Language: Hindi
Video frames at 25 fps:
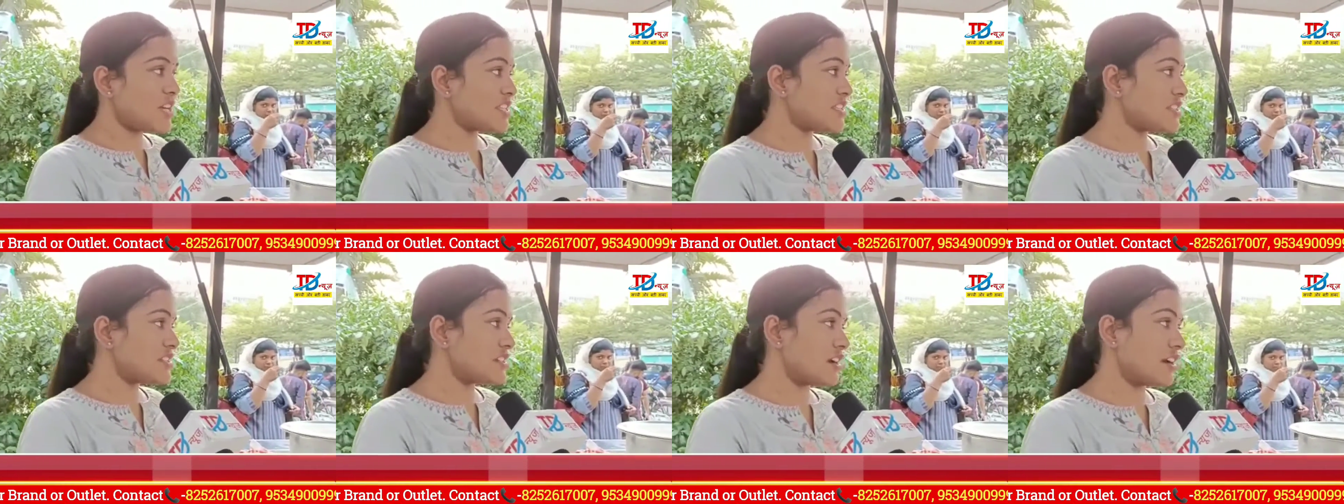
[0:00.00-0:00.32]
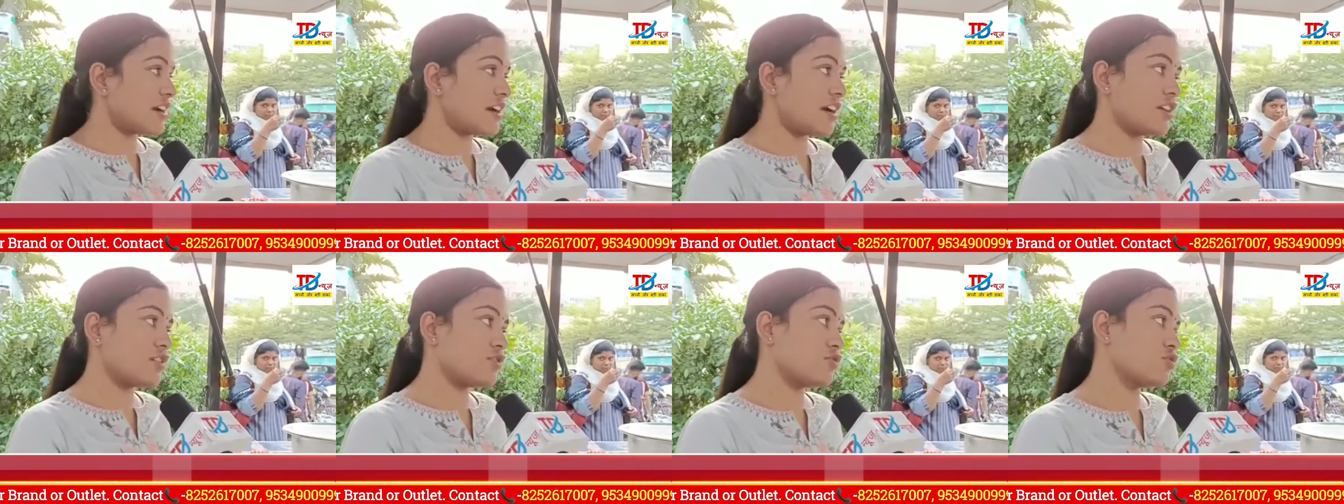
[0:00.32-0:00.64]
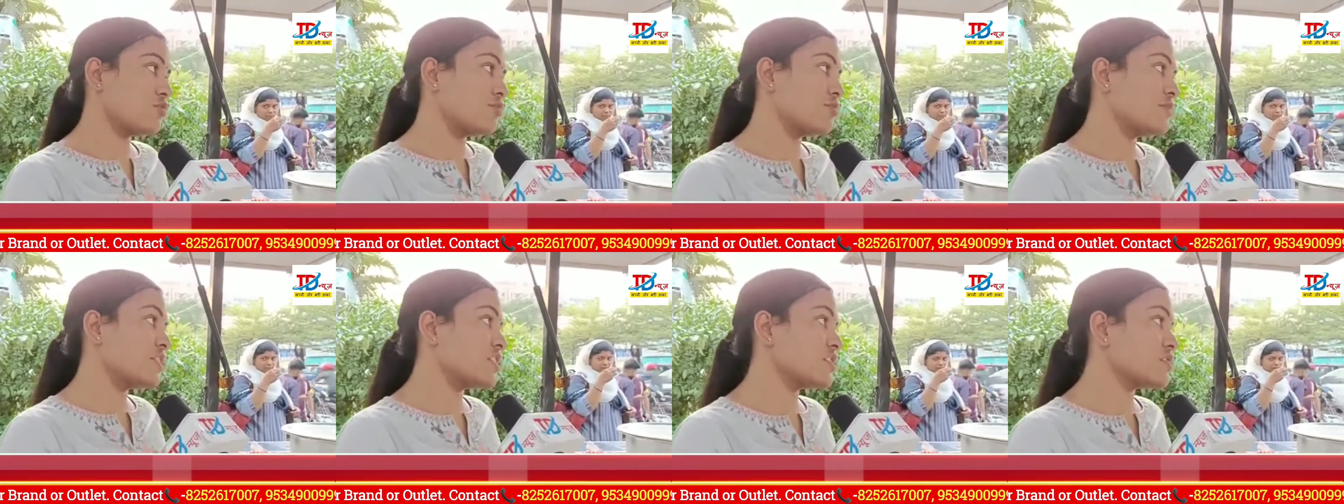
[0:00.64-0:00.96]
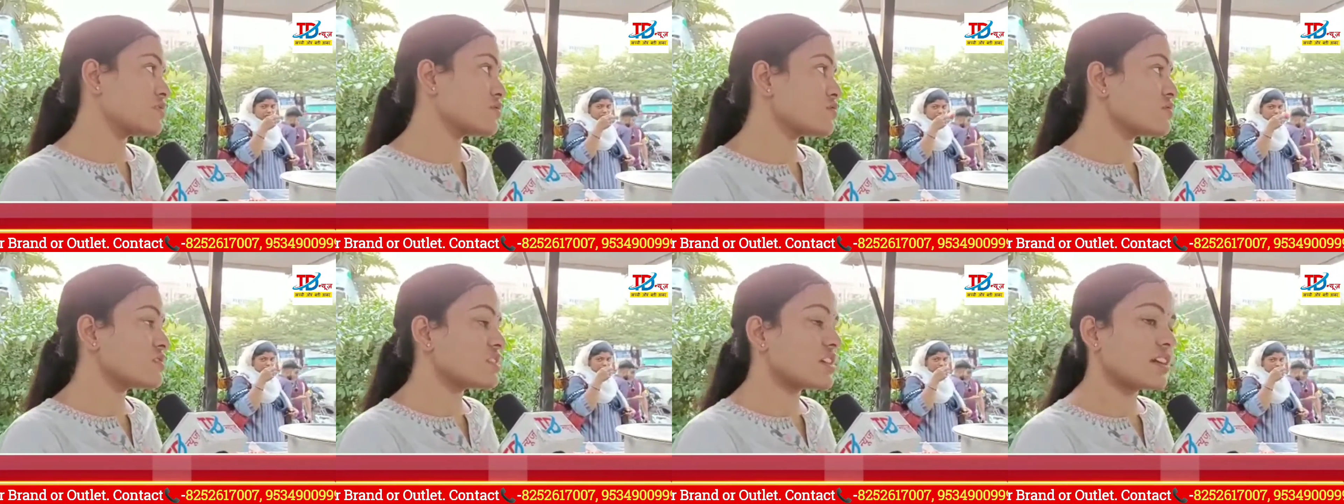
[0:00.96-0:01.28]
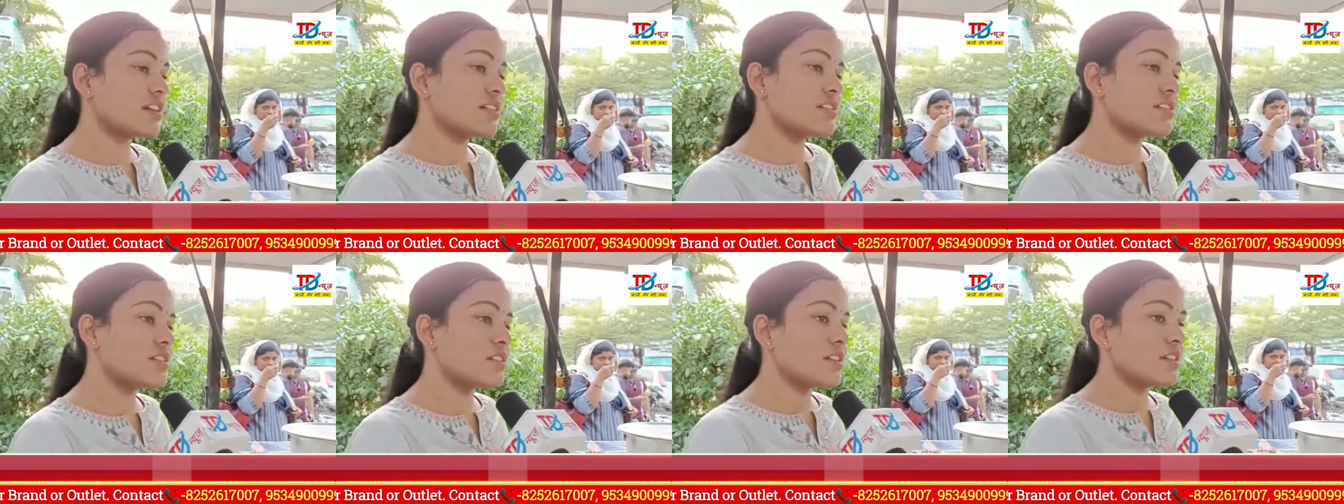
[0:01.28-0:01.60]
बेस्ट लगा तो मैंने
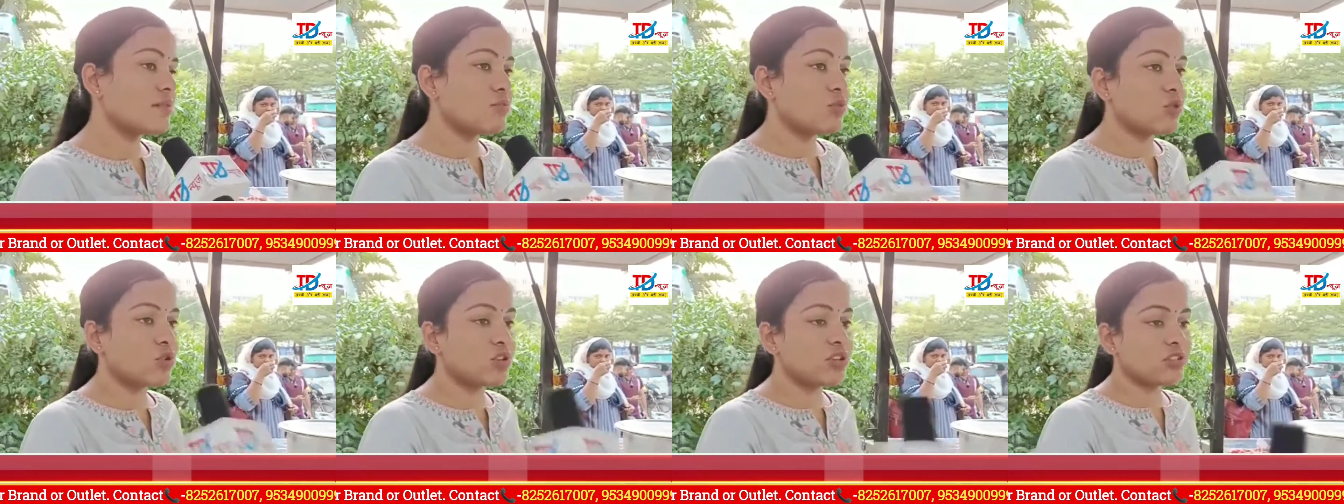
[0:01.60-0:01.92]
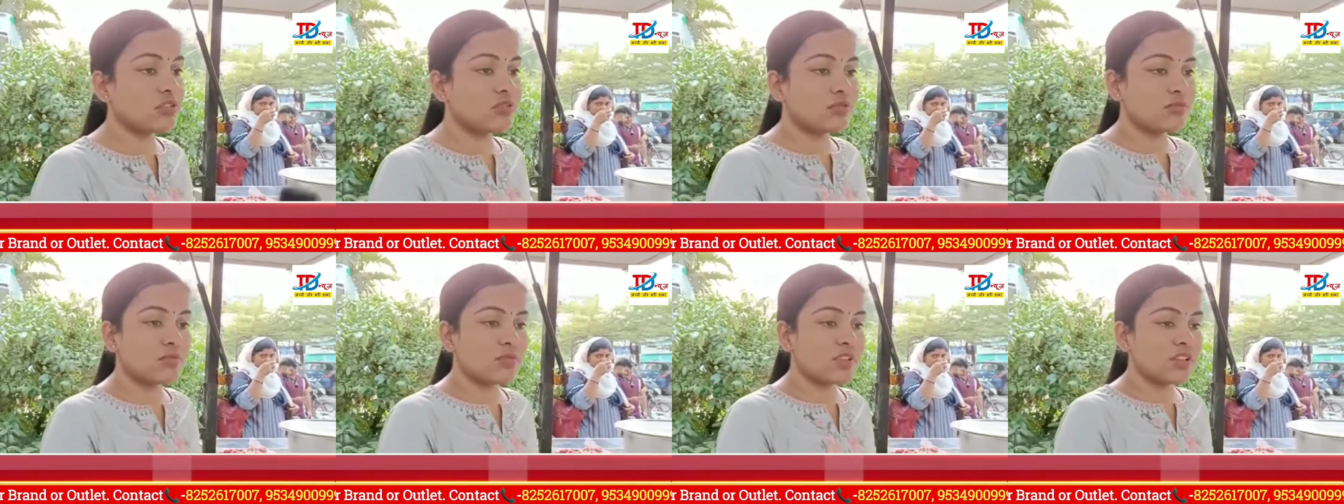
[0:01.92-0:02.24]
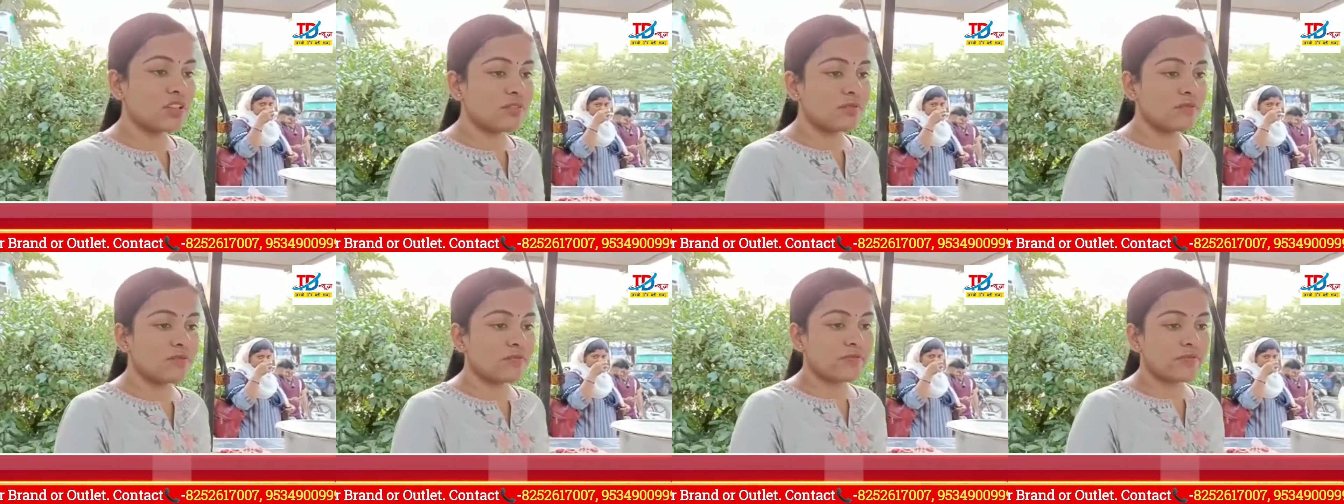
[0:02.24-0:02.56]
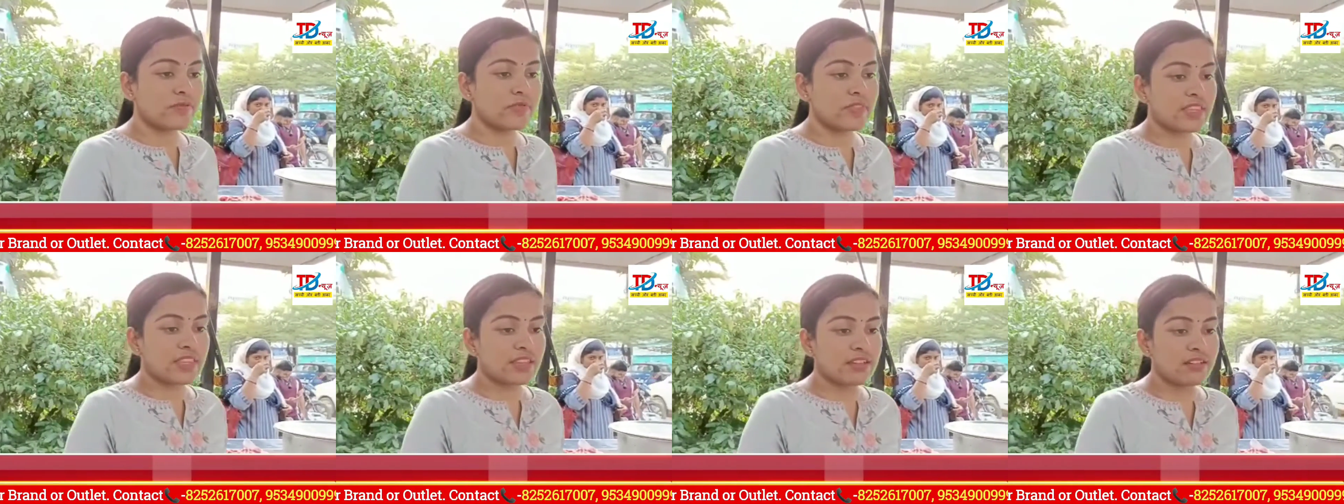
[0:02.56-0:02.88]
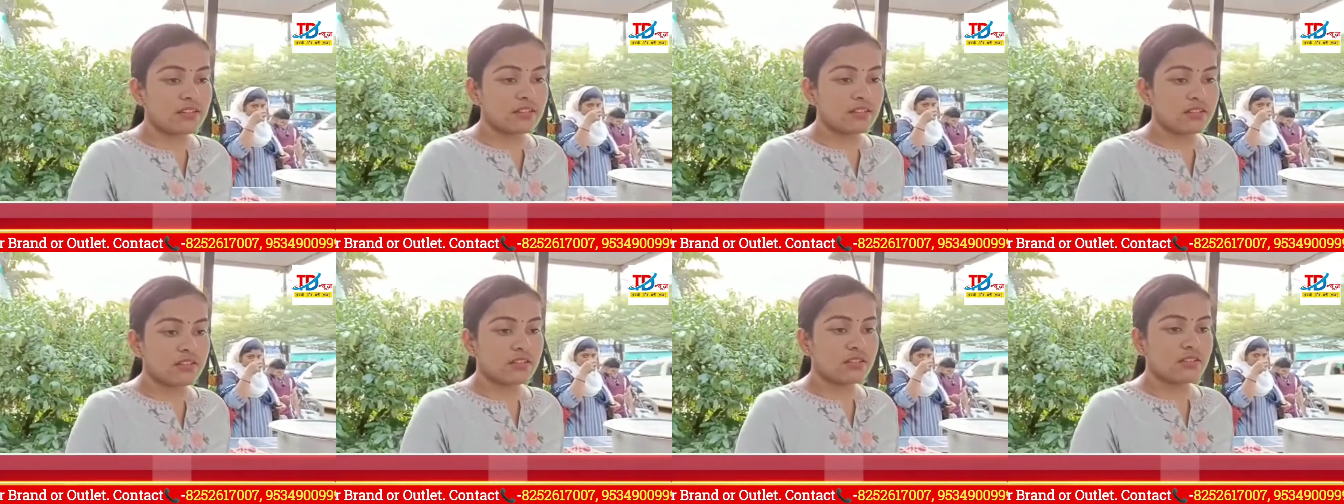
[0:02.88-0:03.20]
सोचा कि ठीक है बोल कॉलेज खुलता था तब
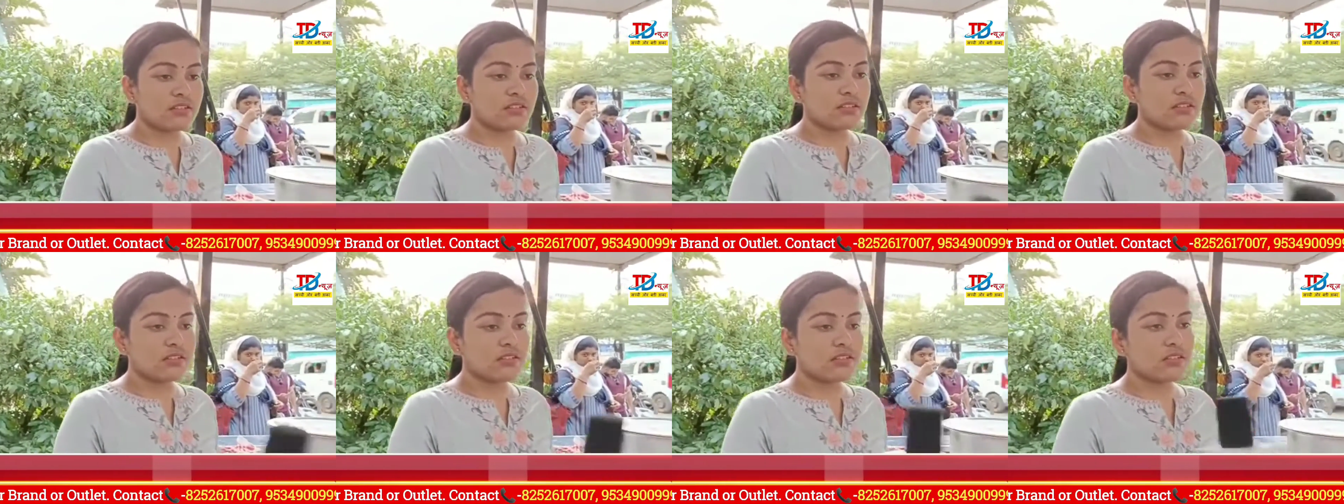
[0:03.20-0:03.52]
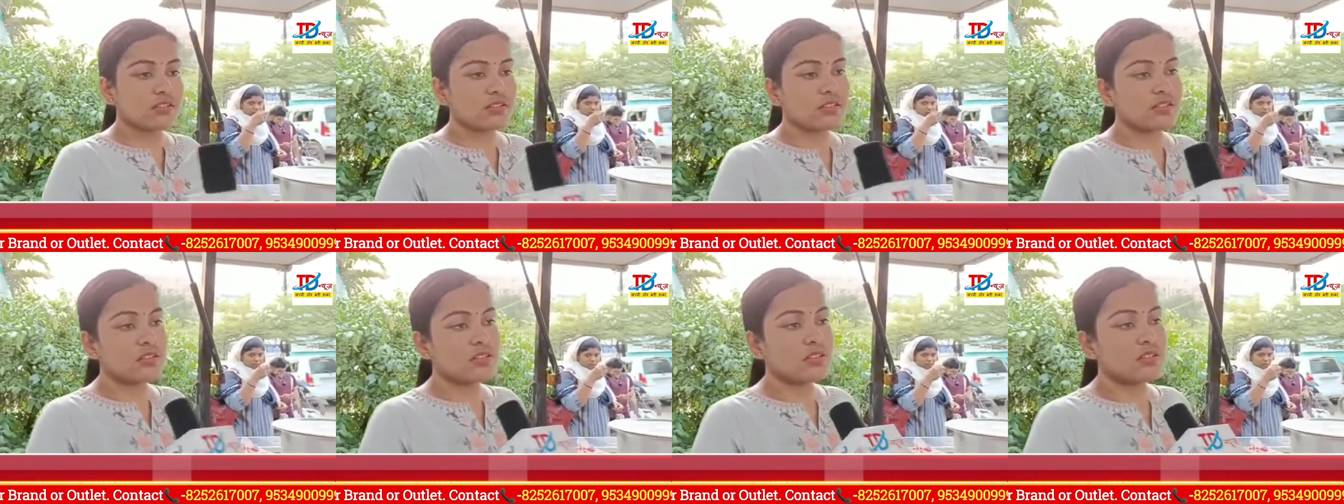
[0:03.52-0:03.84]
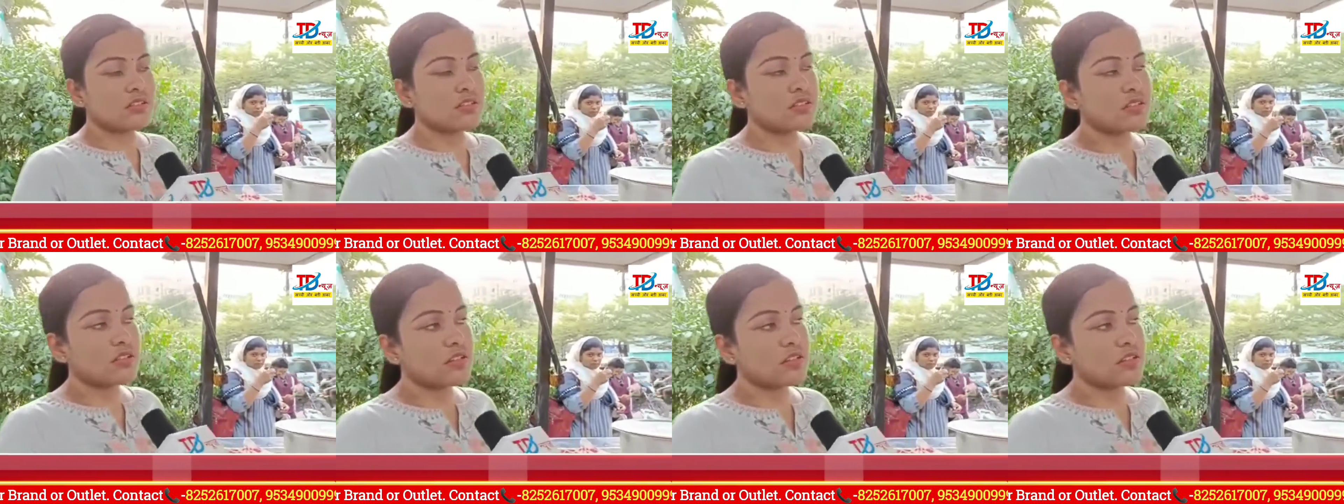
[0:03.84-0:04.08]
आपका स्टॉल चलता था